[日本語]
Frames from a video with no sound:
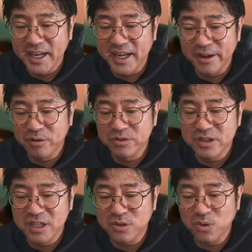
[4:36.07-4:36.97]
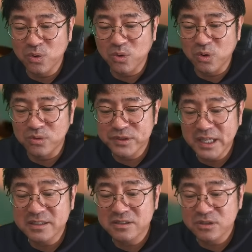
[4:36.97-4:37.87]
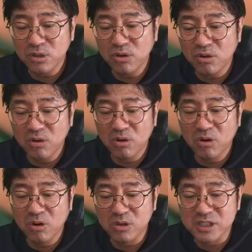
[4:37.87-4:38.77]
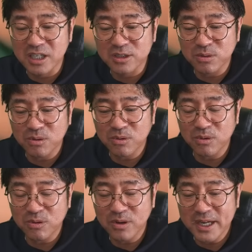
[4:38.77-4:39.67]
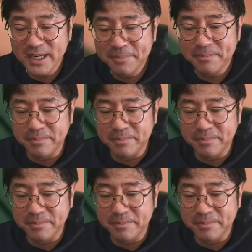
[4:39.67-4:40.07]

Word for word: で、オンネトーコ2つと、知床5個かな。